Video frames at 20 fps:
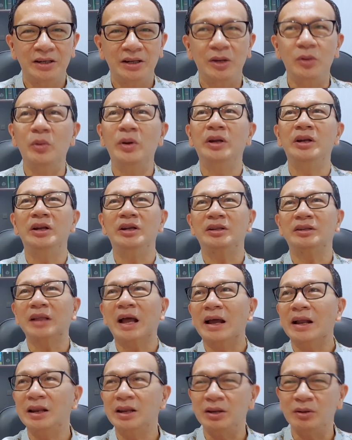因为你
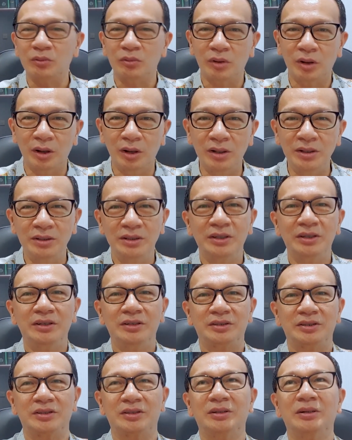带领我
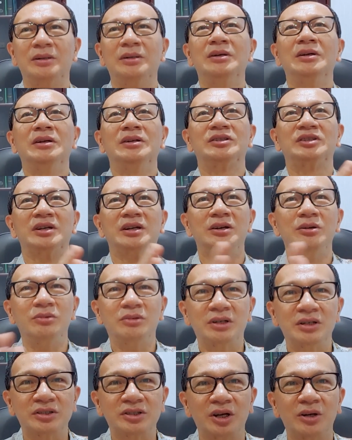这个十六
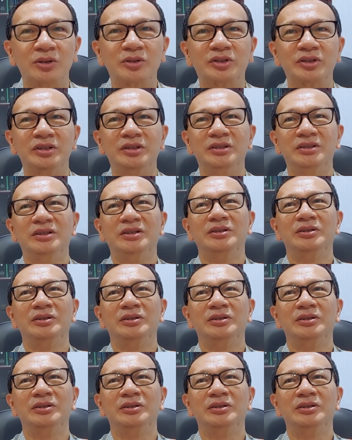个小时